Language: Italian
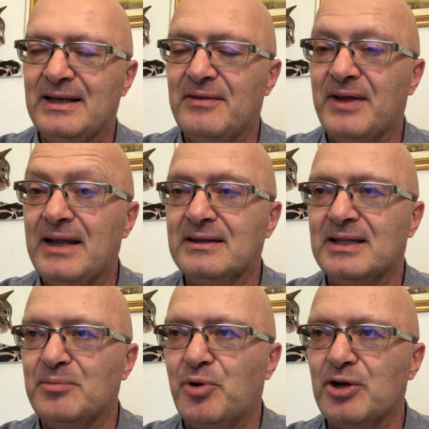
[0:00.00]
gli
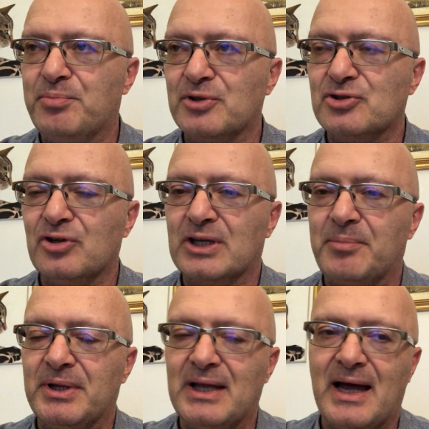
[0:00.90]
eventi poi possono
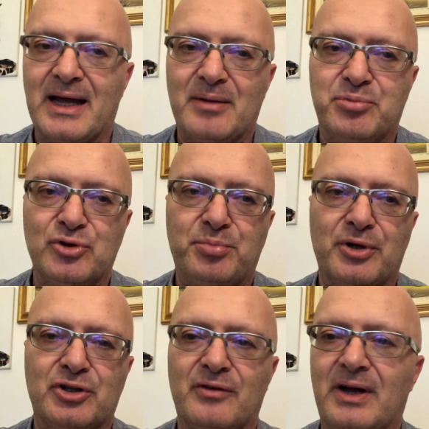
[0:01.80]
capitare, tu
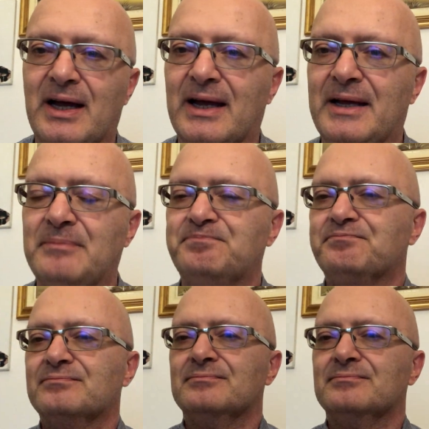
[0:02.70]
puoi trovare